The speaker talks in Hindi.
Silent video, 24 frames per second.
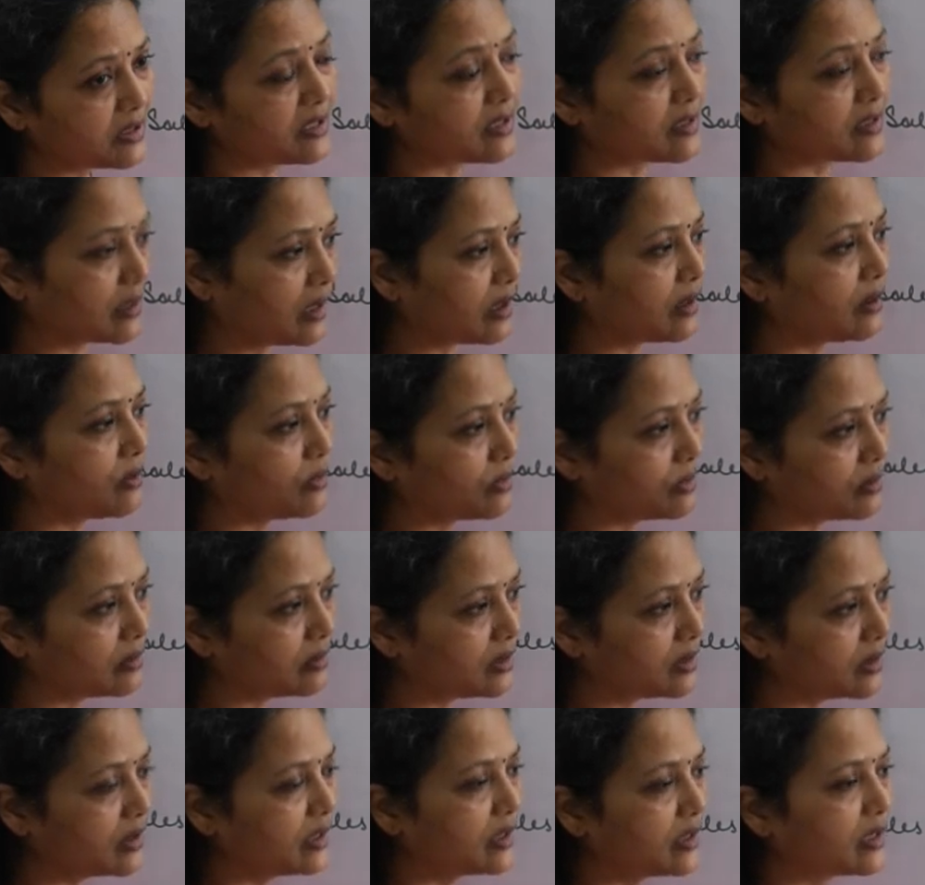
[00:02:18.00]
लिखा हो
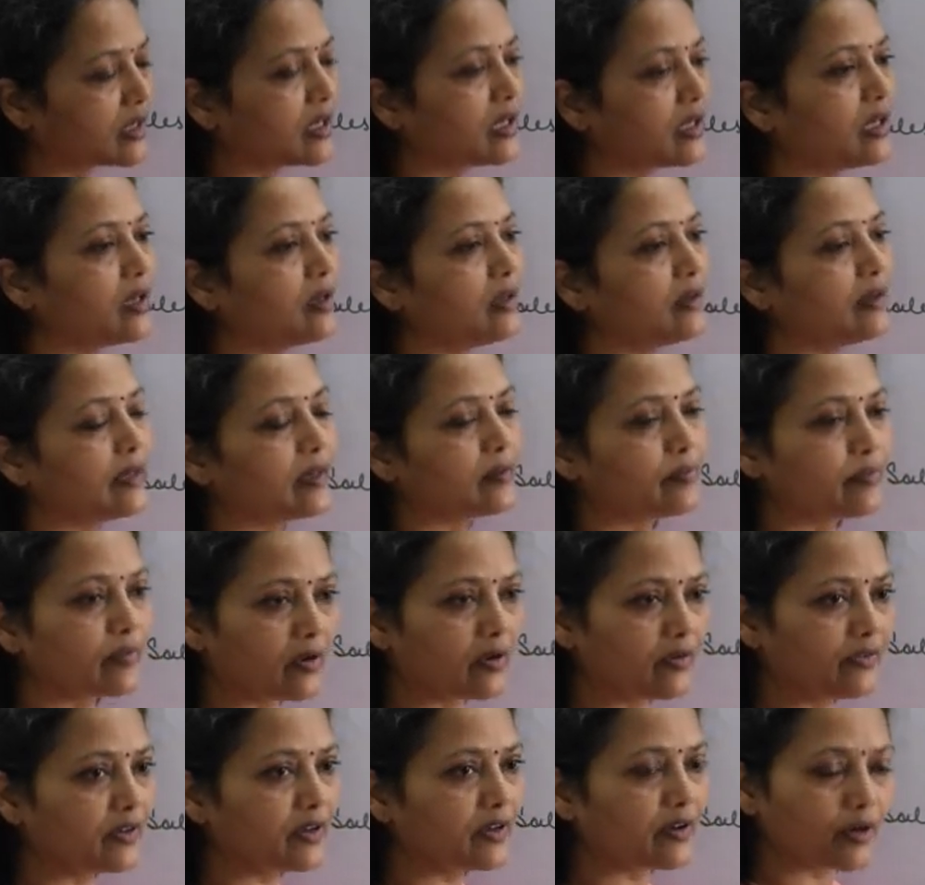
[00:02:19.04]
कि नेट
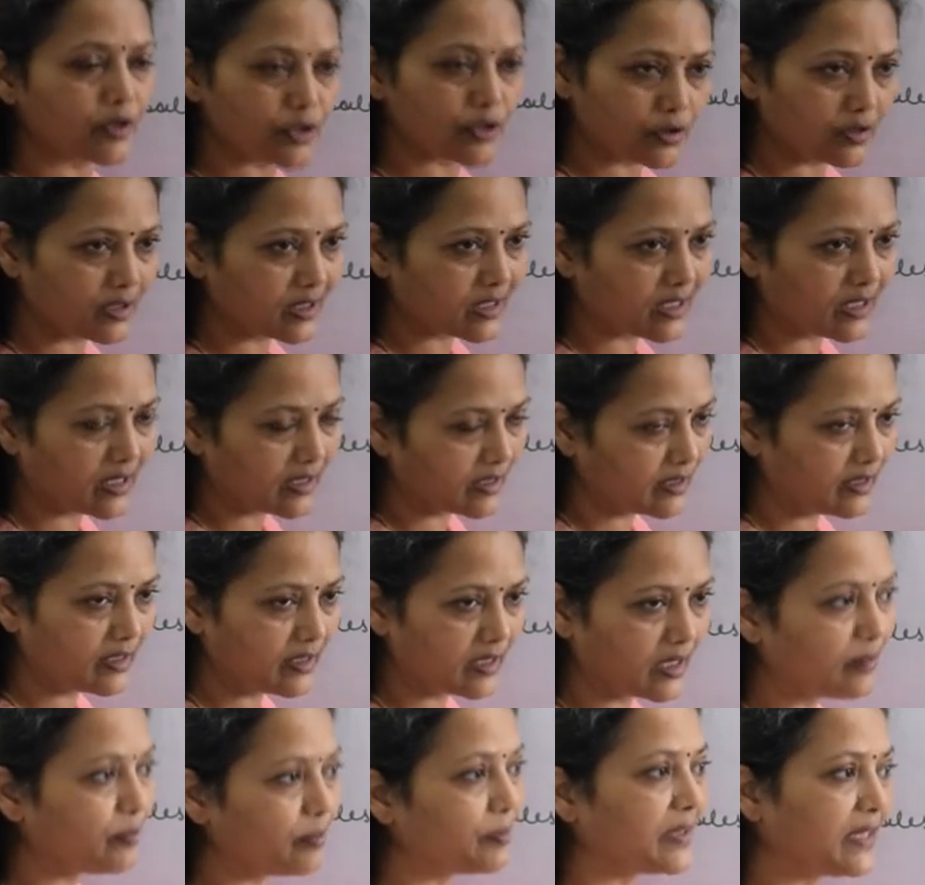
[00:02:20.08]
प्रॉफिट रेशो निकालनी
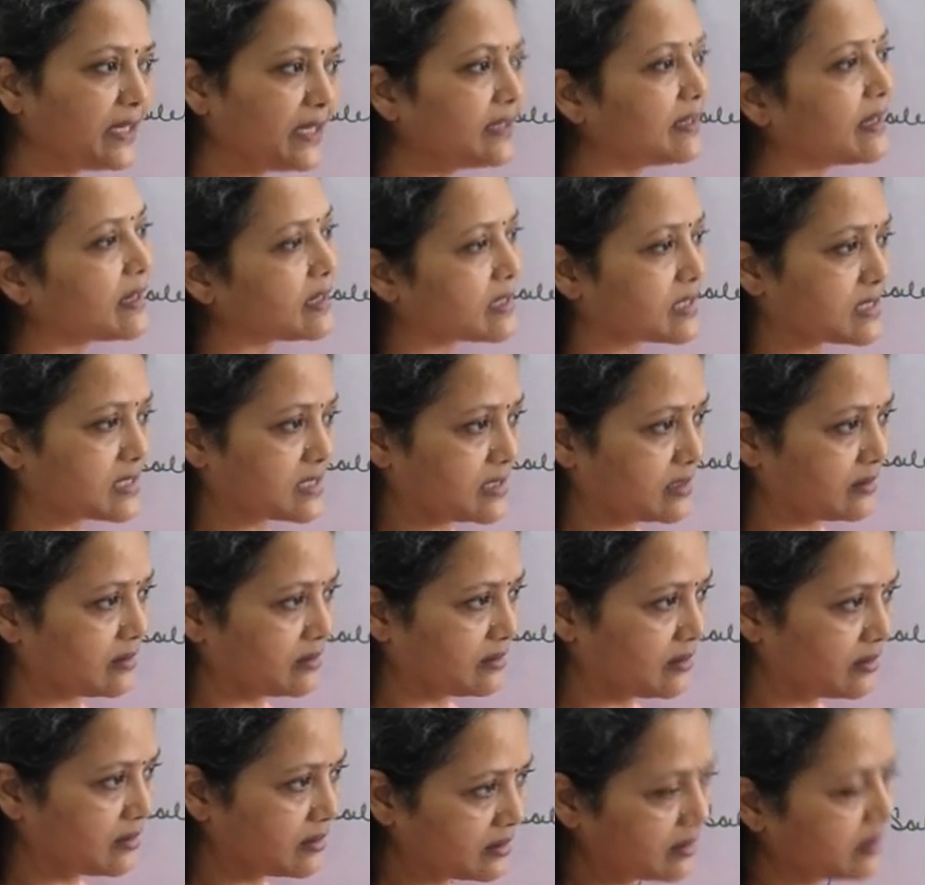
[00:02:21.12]
है प्री टैक्स
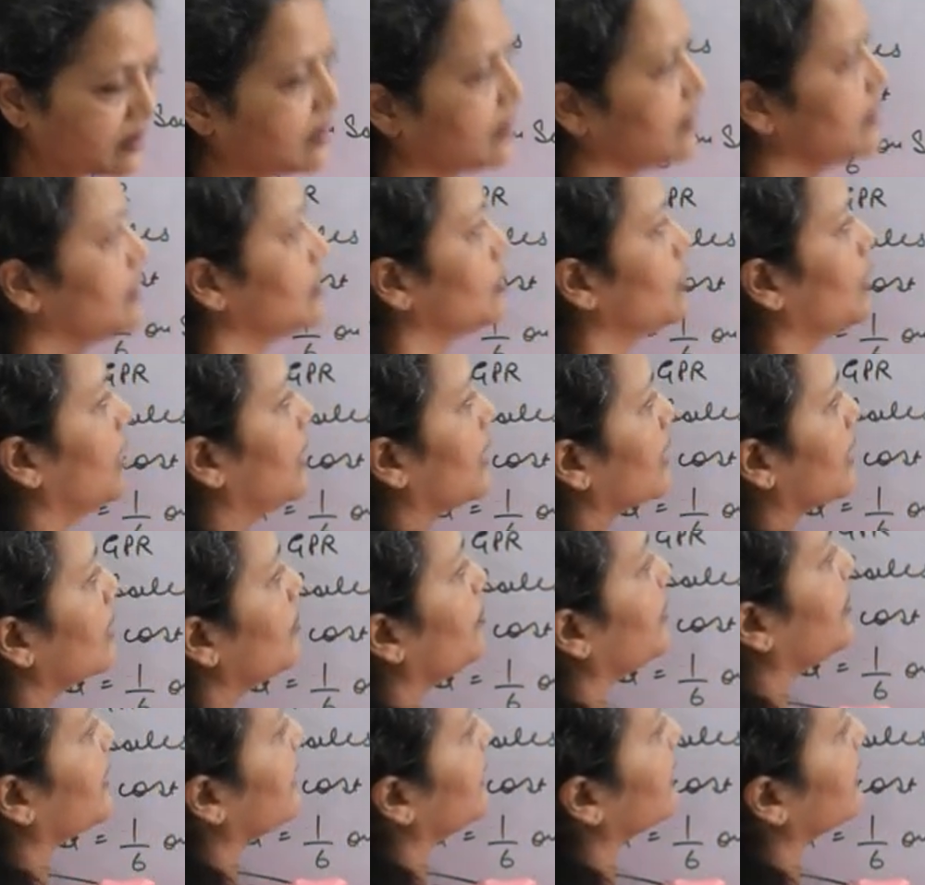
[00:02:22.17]
तो अगर प्री